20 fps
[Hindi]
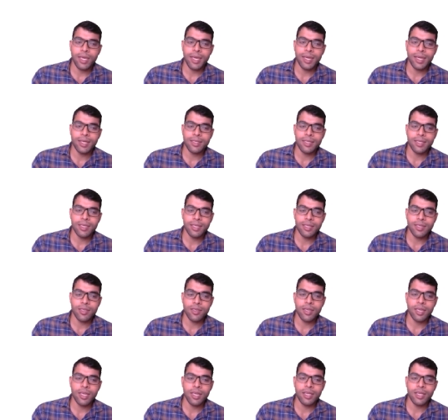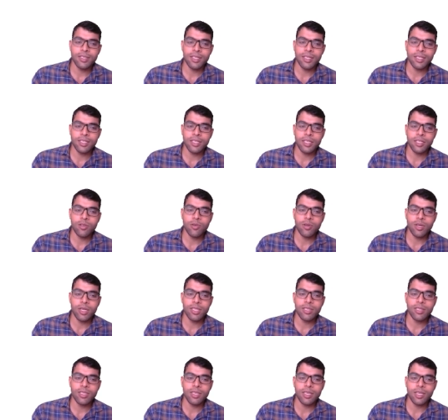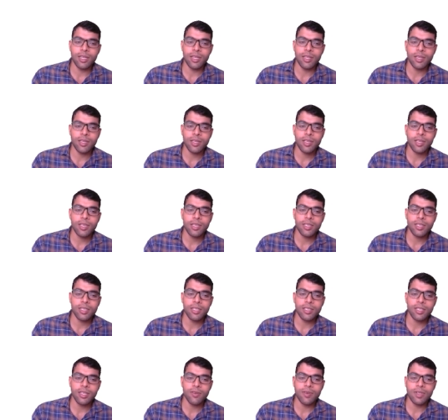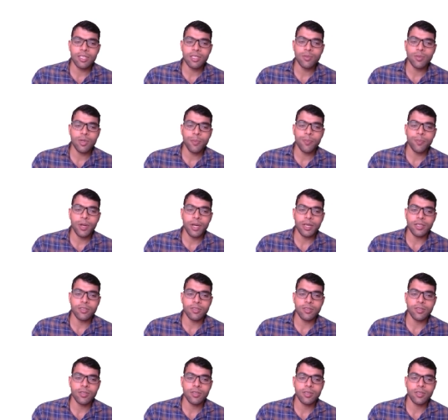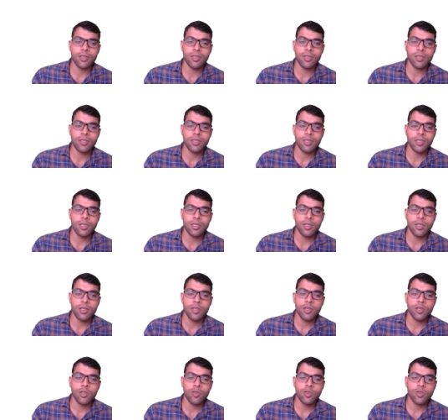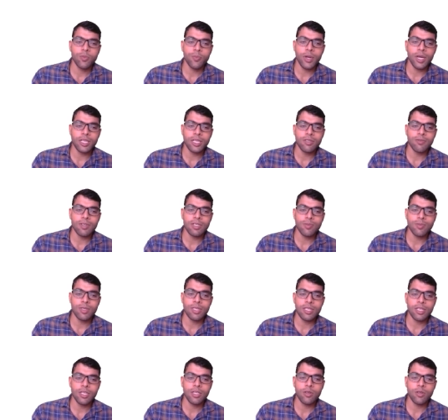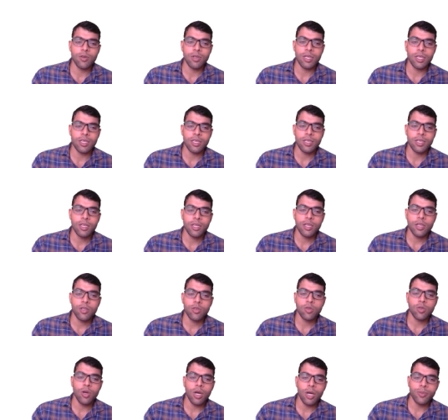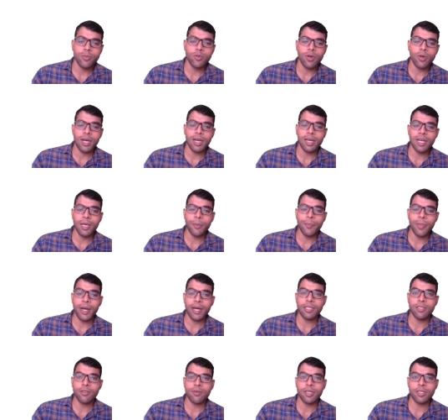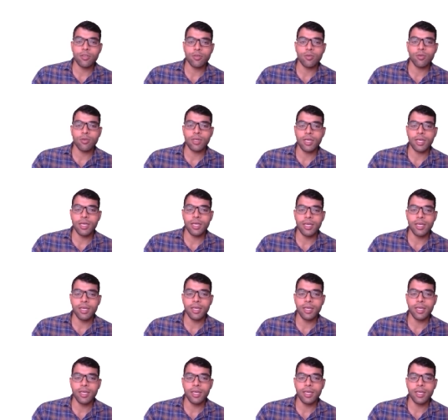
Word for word: एक थी तो एक से कितनी हो गई तीन कितने वर्ष में पाँच तो पाँच वर्ष में तीन हो गई तो अब जो अगले पाँच वर्ष होंगे